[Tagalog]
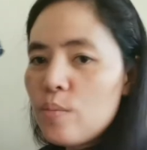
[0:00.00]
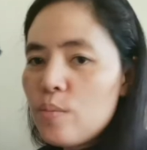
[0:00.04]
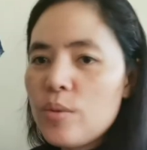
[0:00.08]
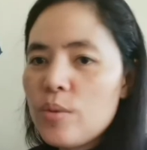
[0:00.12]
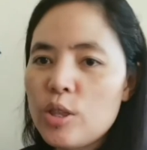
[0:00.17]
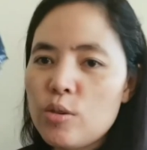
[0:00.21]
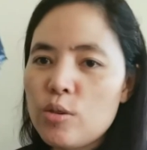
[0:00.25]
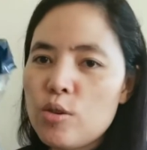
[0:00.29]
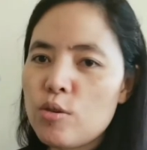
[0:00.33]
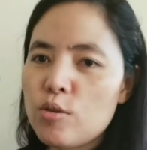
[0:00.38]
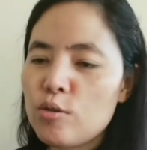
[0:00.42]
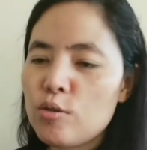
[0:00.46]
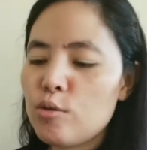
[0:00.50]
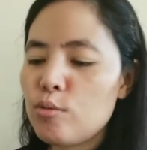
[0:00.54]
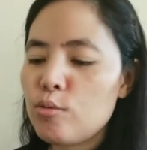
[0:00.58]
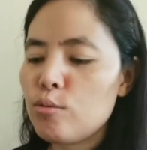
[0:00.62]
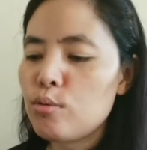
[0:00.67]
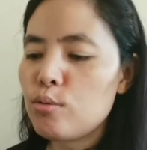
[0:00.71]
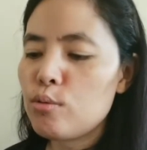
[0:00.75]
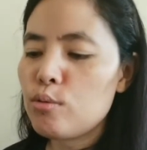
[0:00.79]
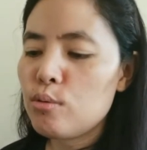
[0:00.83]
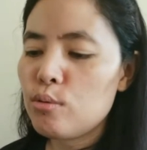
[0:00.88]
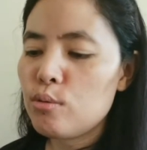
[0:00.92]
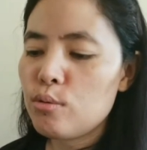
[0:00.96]
ito yung
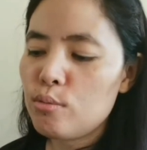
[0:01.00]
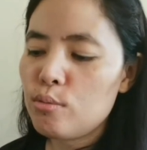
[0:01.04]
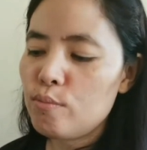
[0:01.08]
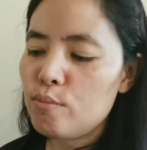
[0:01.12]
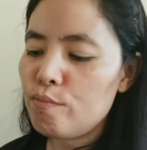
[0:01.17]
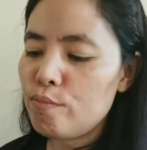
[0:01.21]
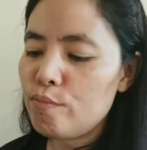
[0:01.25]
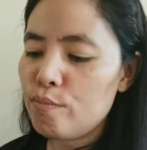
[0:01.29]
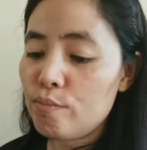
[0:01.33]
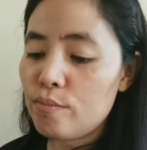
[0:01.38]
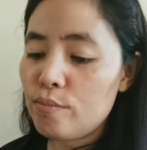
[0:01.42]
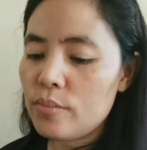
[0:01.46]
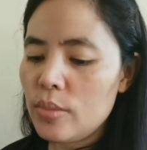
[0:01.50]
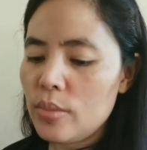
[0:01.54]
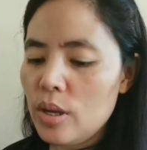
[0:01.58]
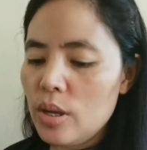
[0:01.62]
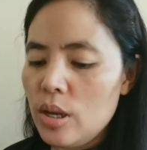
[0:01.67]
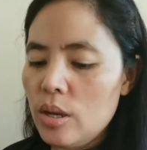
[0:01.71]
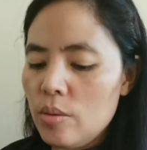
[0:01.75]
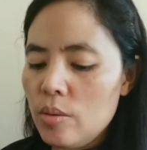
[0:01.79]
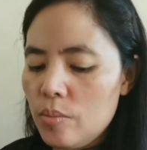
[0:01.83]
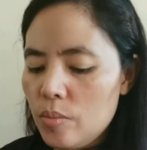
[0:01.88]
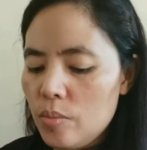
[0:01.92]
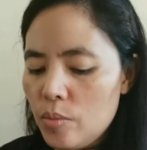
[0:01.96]
shoes.
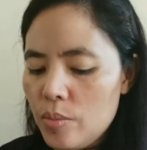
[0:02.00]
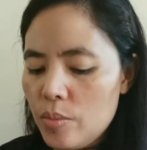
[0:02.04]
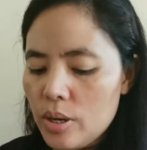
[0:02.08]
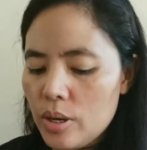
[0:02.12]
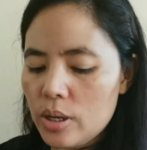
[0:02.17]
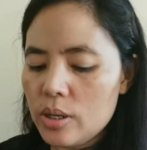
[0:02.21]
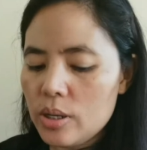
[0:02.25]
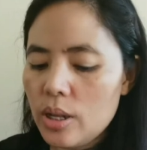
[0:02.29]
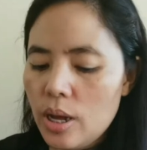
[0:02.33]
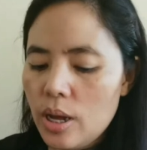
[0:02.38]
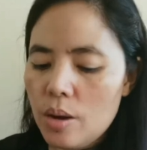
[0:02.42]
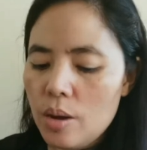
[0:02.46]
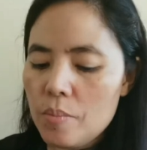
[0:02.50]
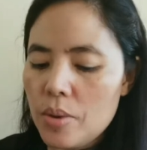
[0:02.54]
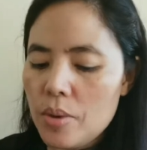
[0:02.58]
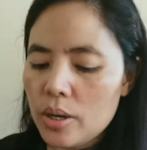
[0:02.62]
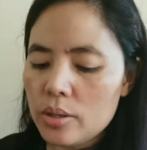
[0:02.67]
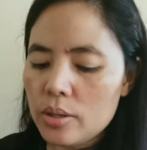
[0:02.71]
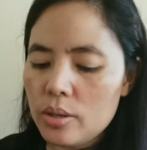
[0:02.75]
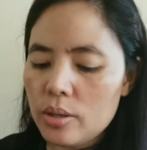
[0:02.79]
Ito kasi nakabox.